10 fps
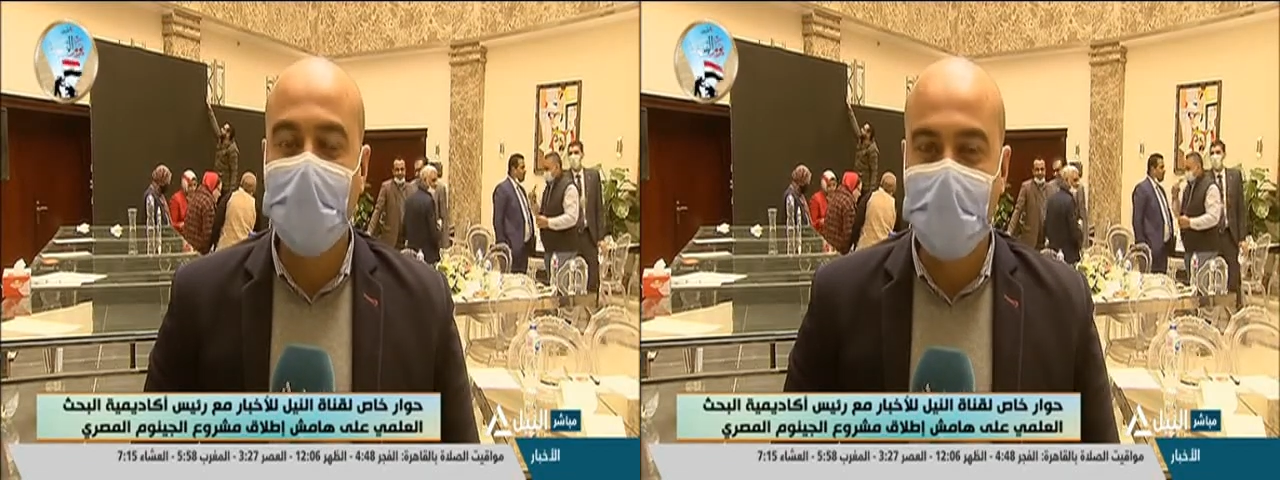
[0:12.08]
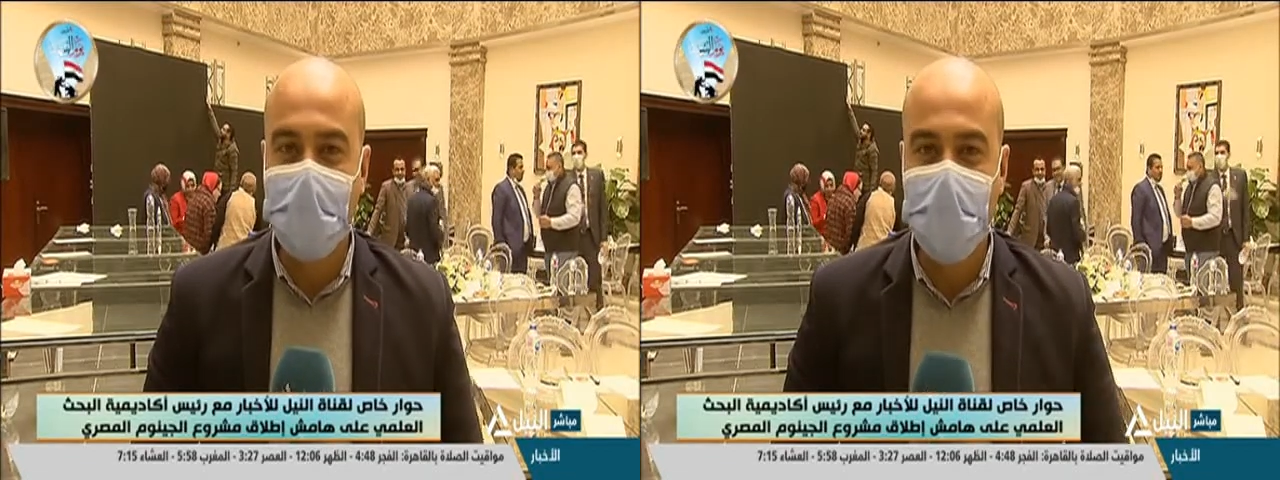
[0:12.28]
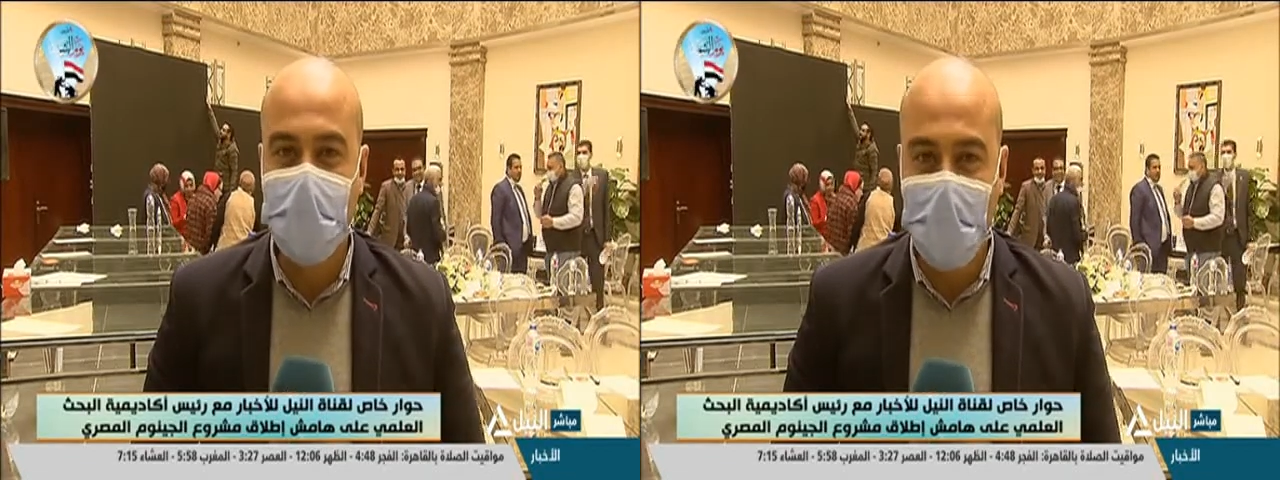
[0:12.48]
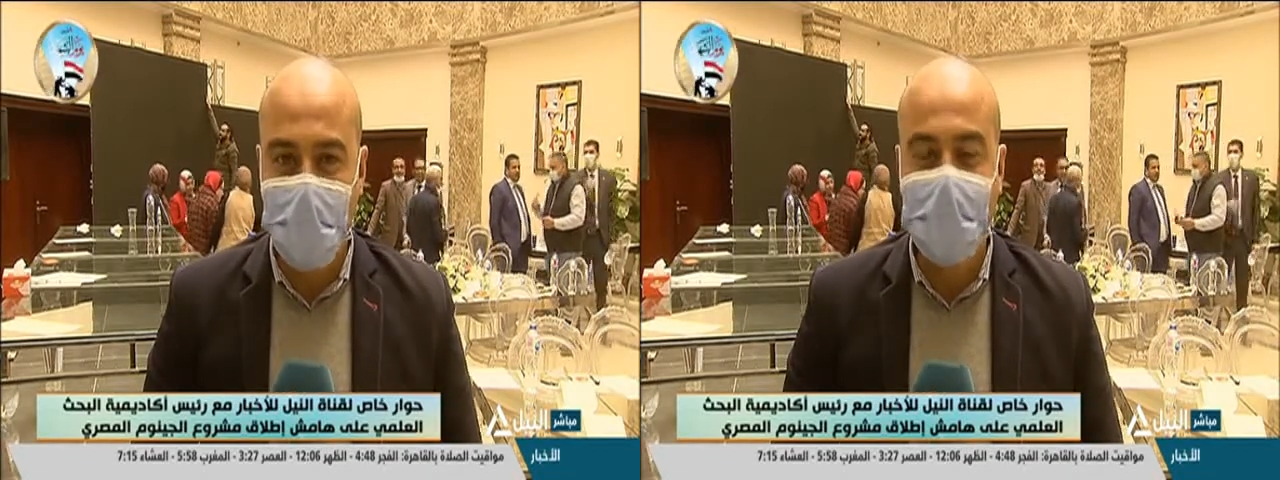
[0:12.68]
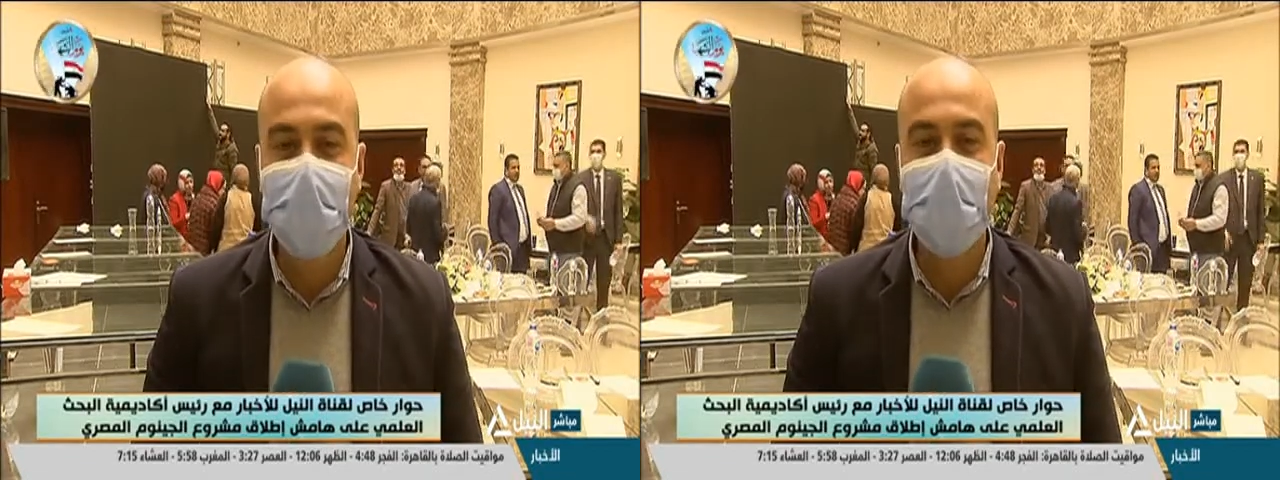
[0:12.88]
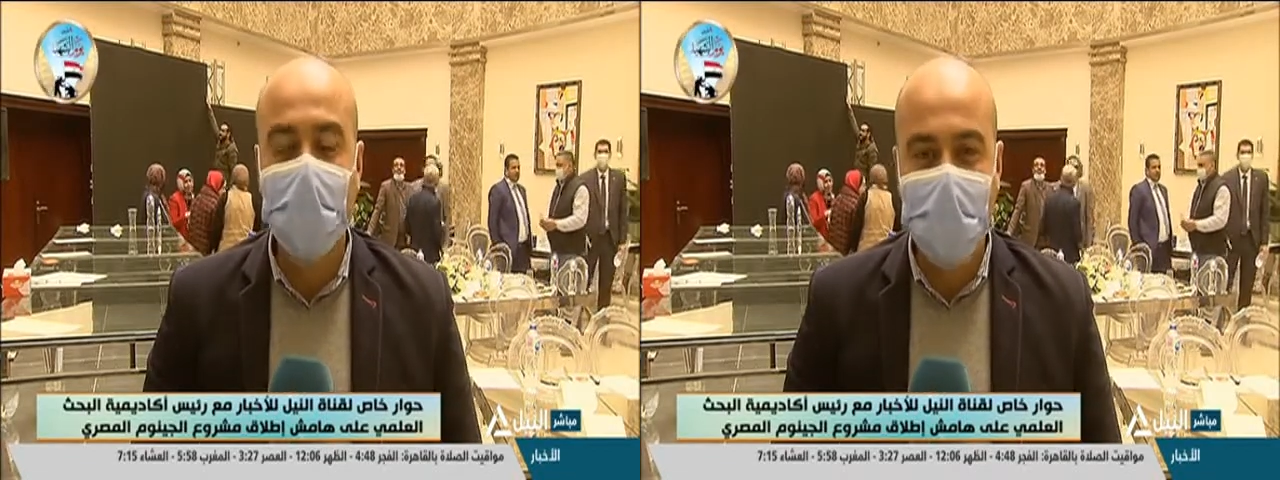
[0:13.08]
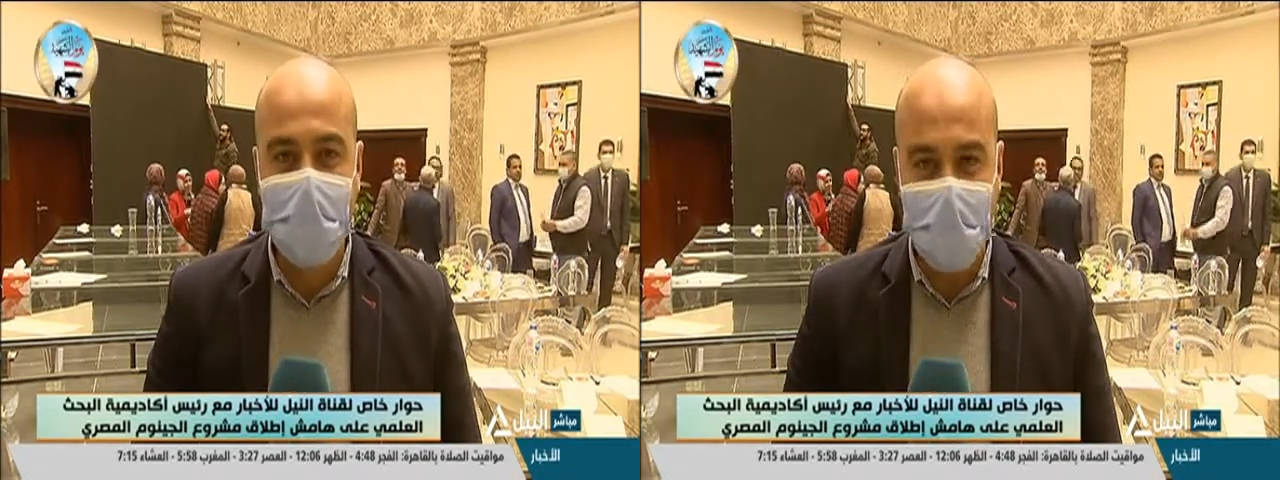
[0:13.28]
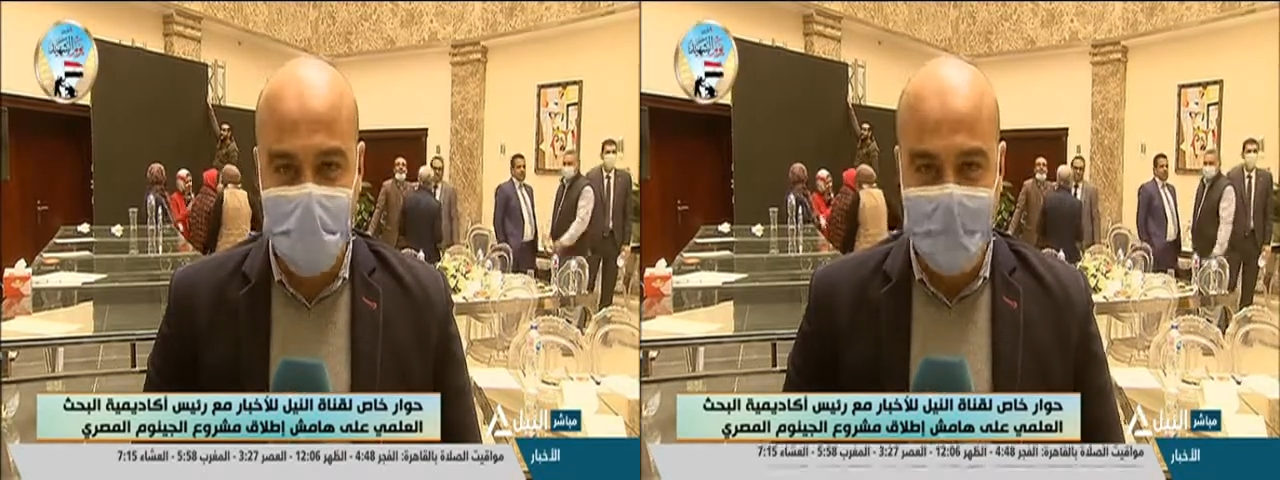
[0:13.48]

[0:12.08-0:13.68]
هذا المشروع وكيف يمكن